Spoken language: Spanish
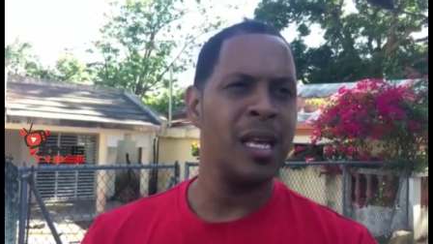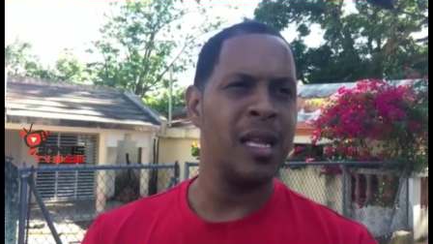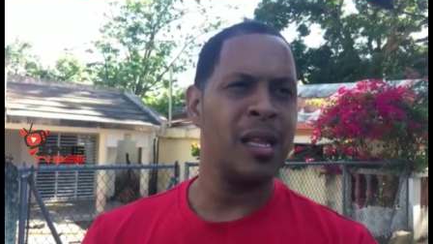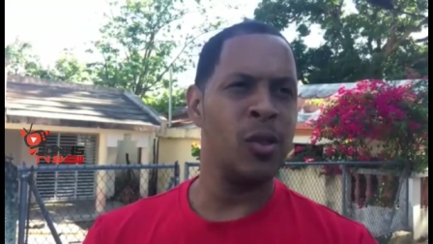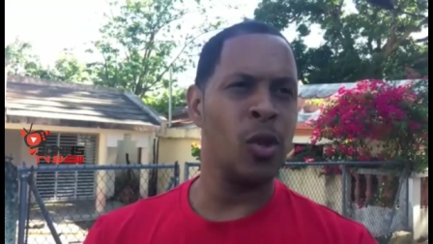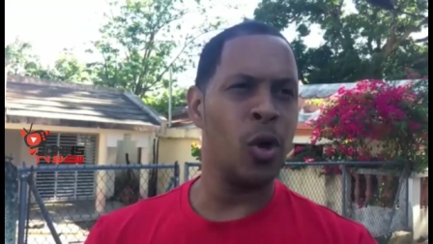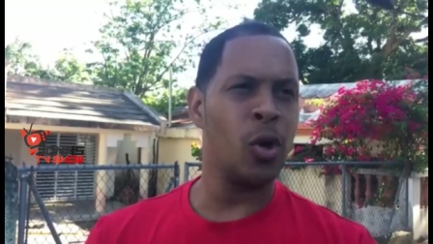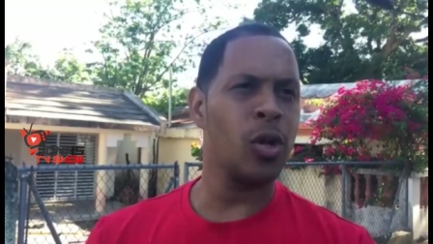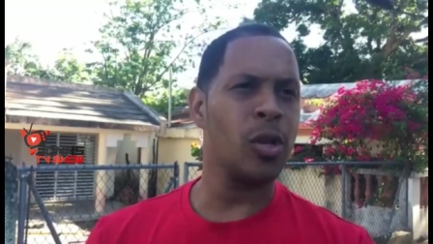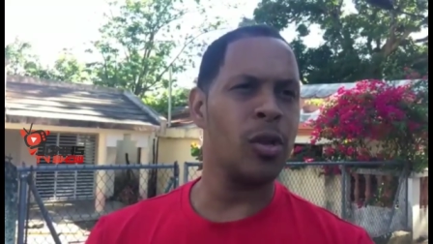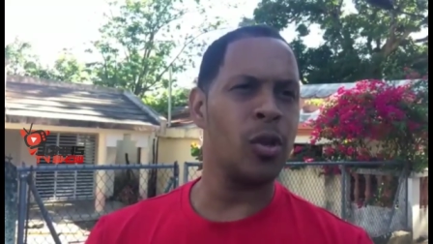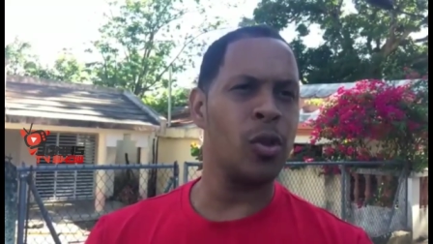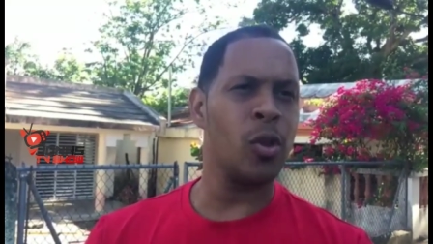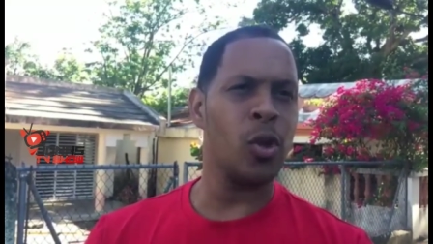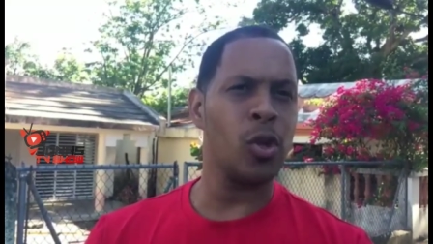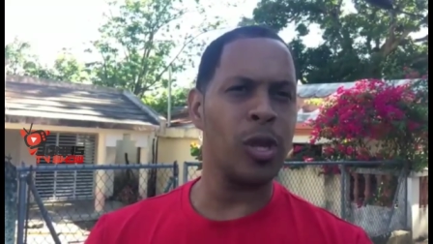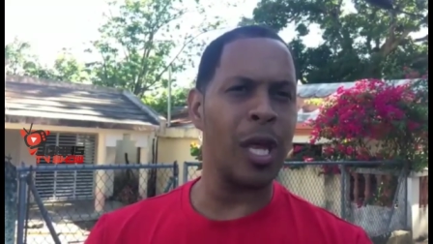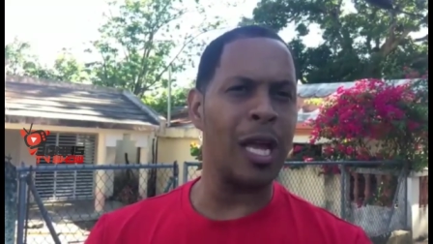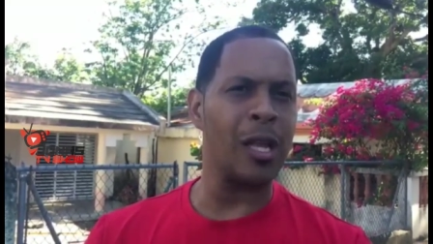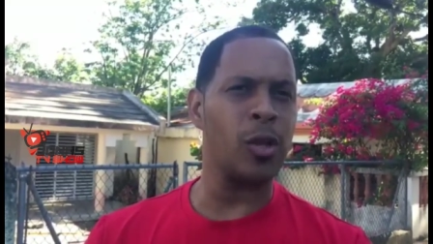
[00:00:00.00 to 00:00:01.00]
No,
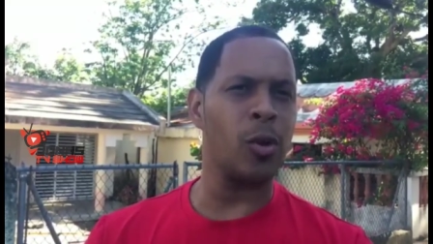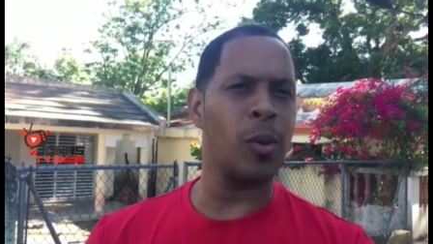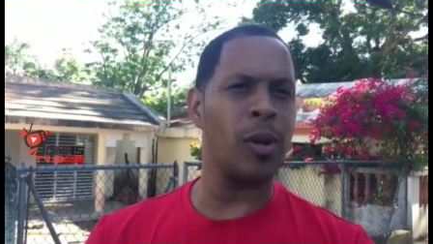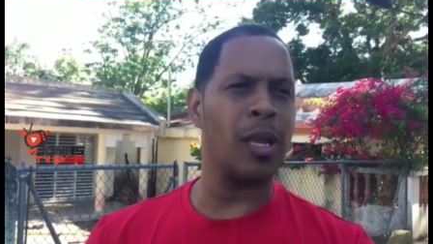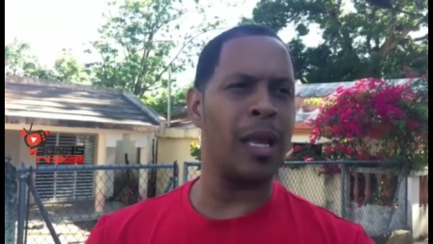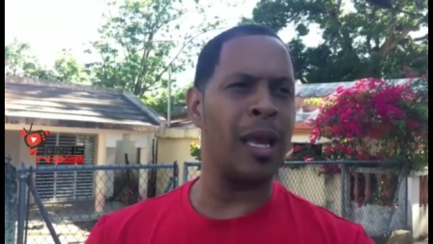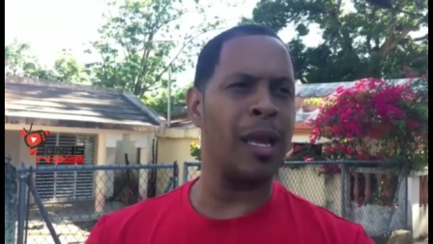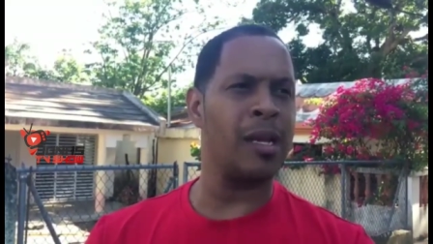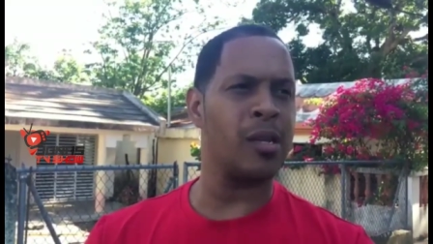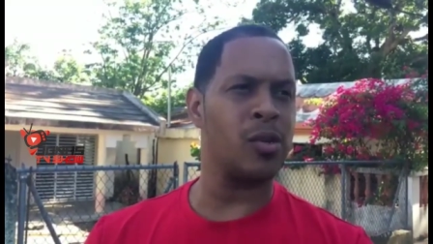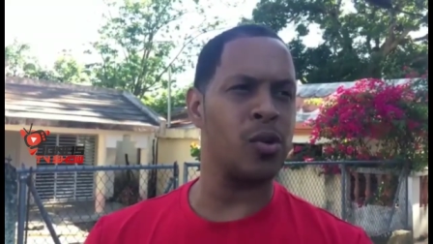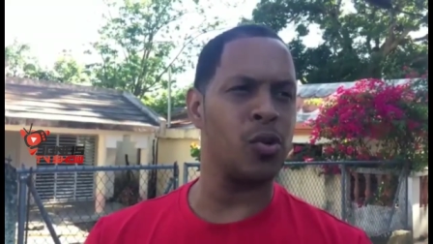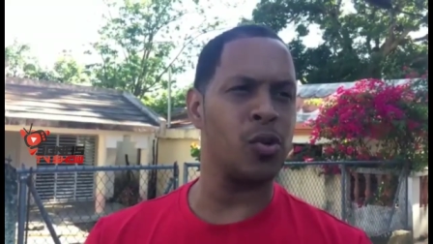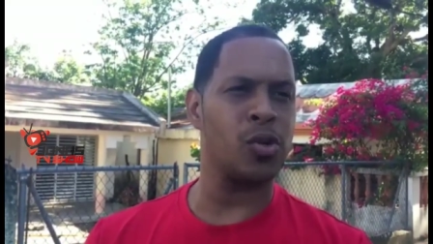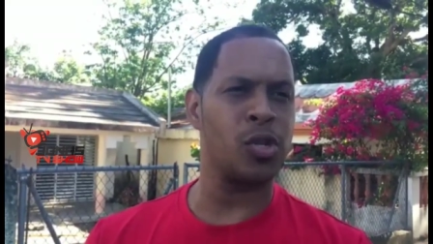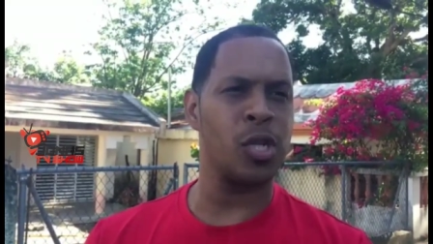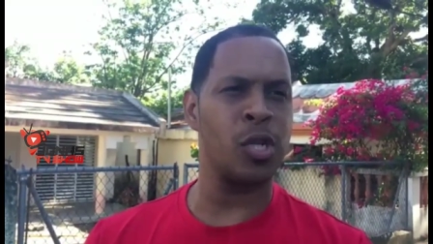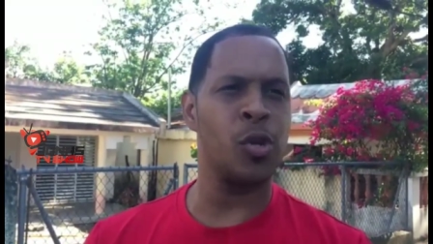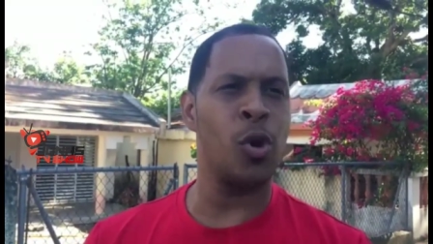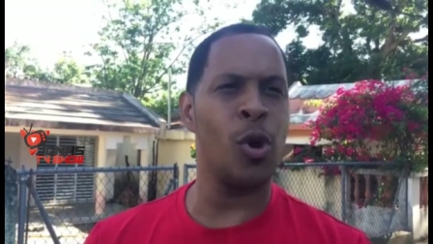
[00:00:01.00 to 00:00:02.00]
no tanto eso,
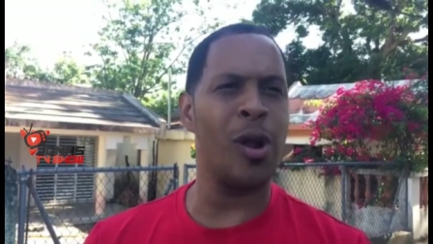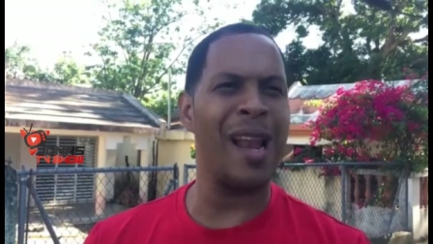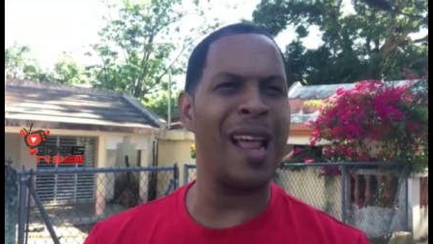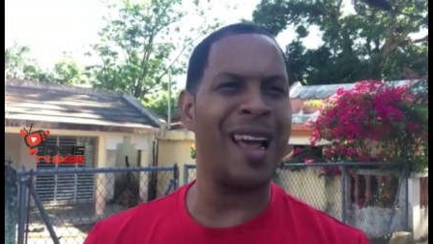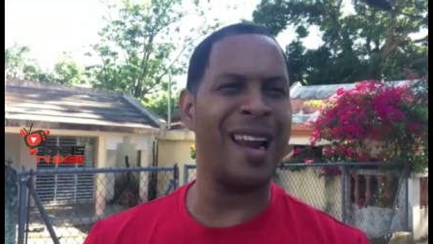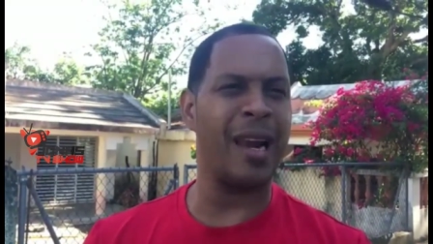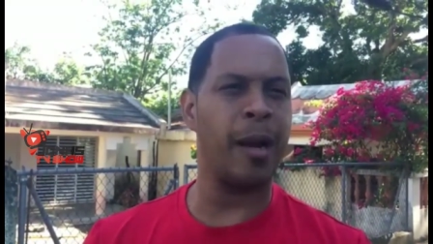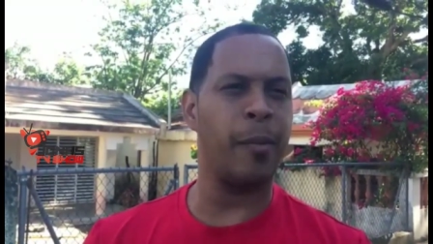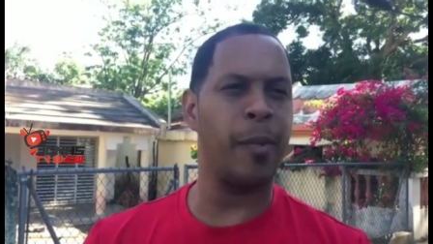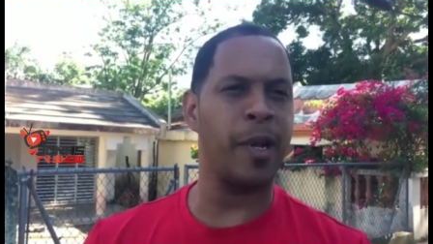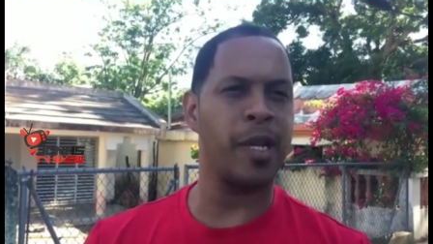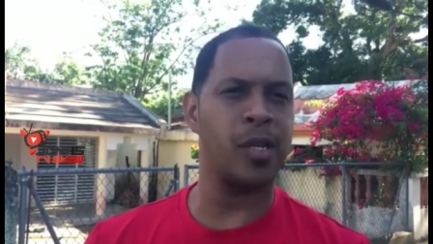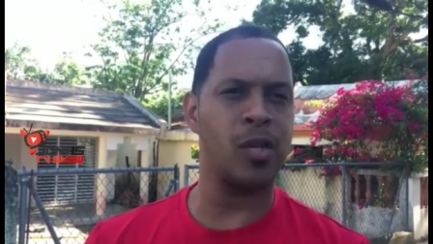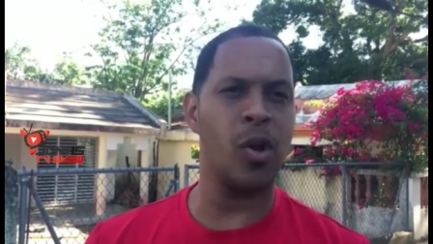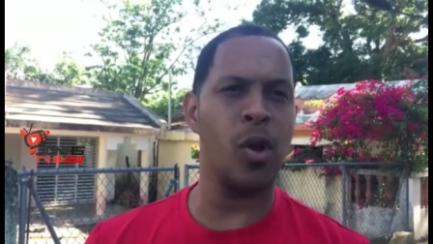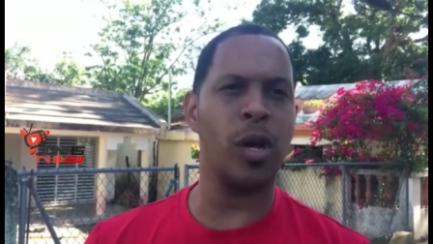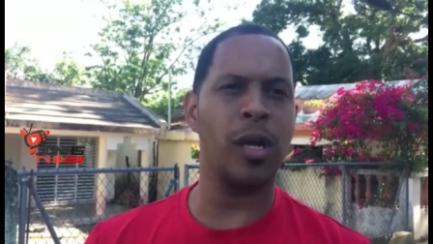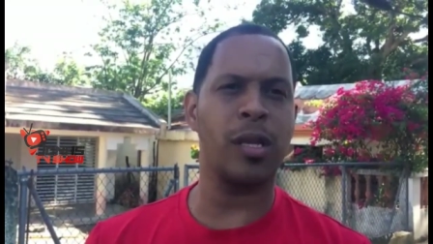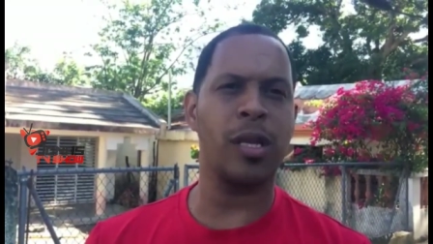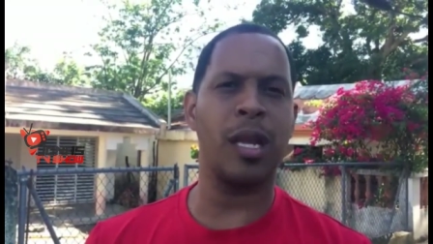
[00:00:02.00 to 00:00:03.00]
sino la
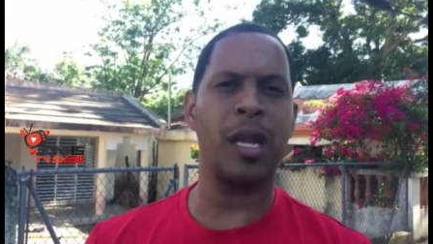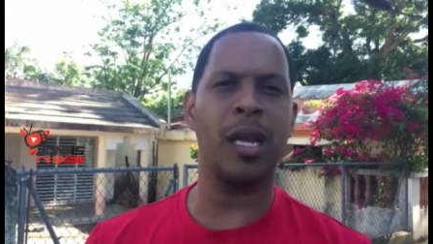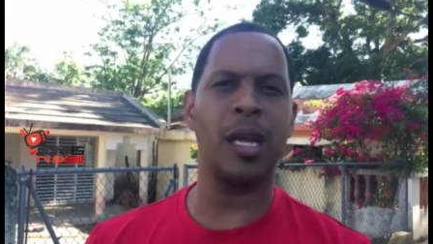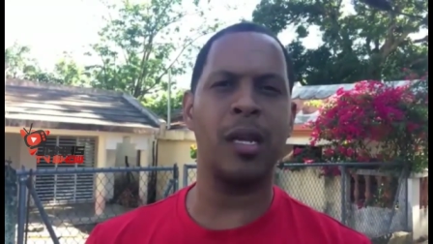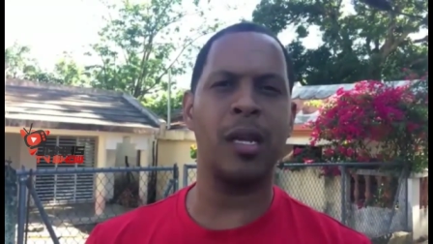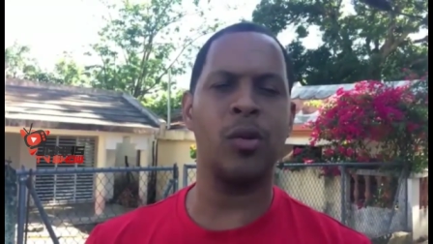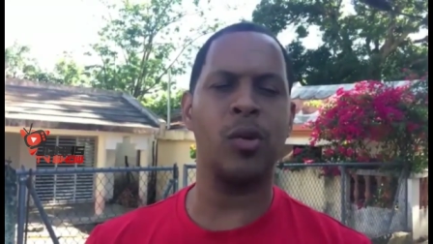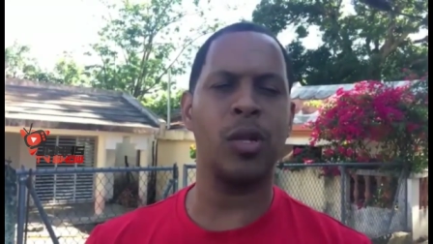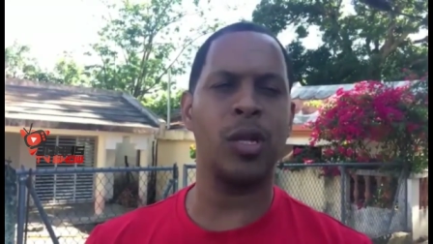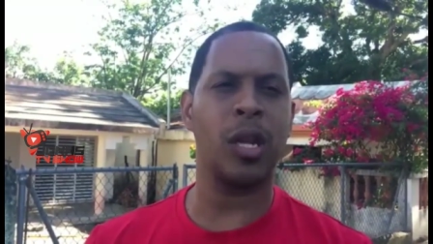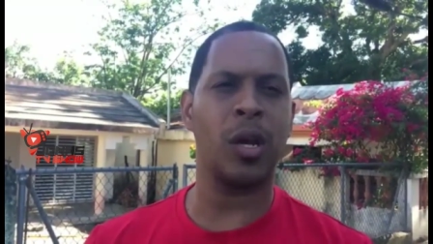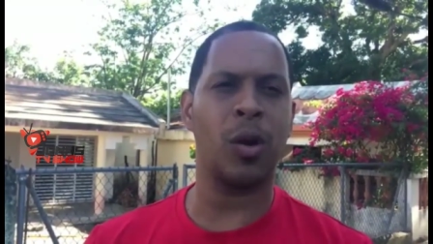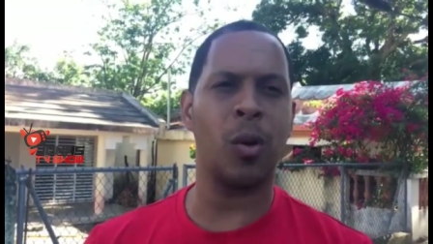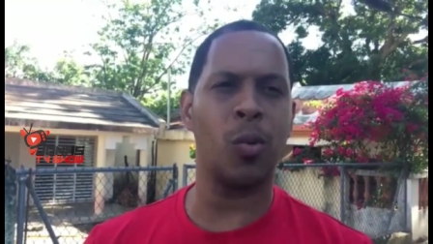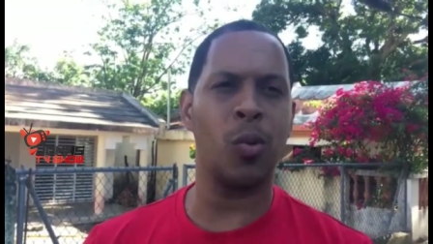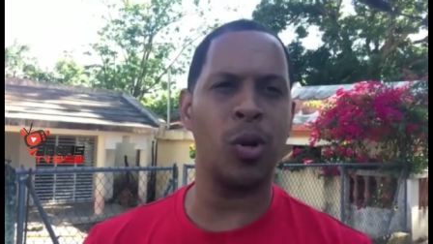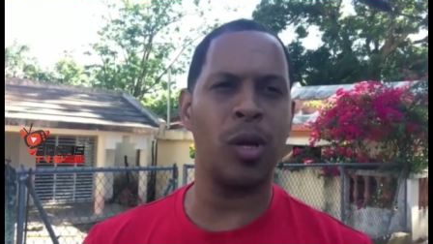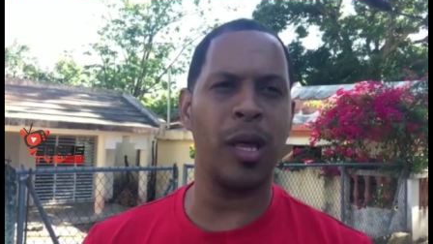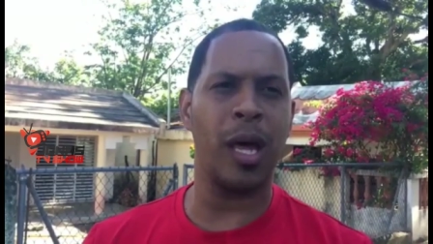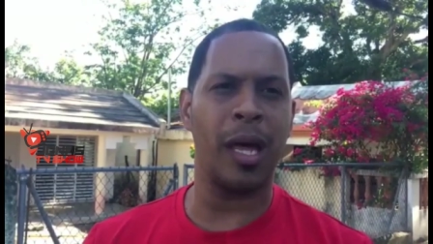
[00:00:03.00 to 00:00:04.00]
represión que tienen en nuestras
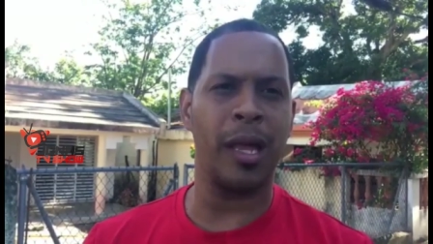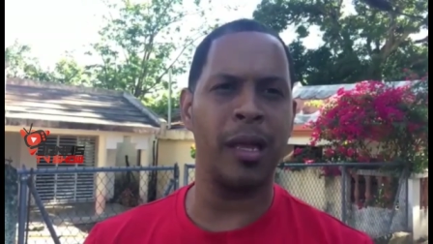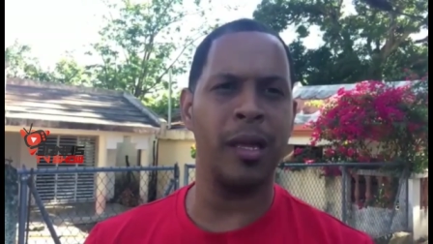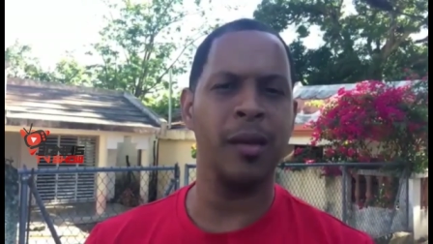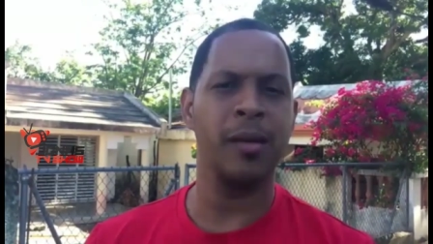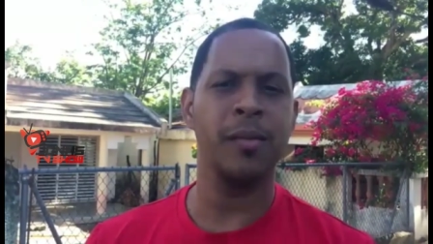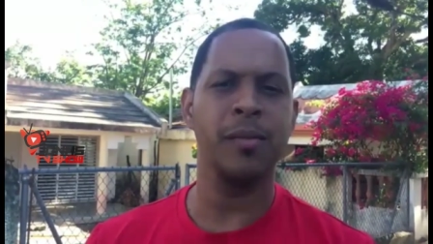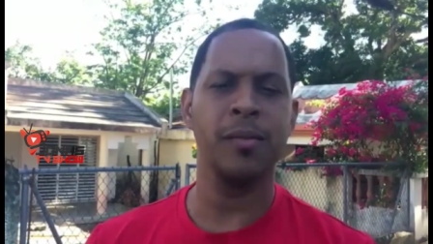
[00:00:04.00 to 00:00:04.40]
comunidades